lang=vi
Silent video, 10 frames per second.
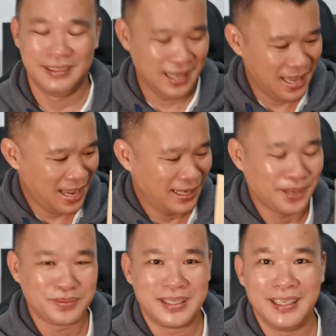hai
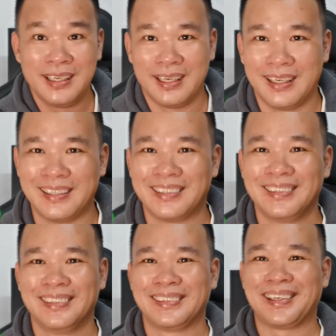đồng chí này
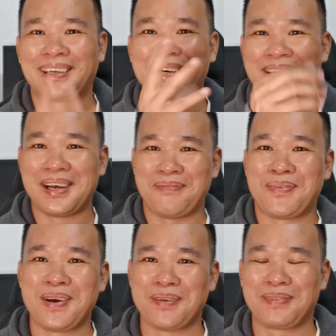sẽ kết hợp phối
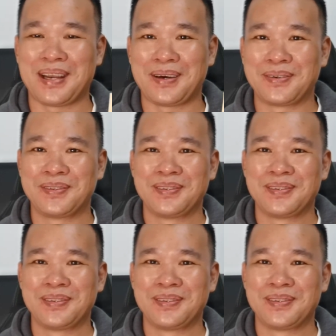hợp nhau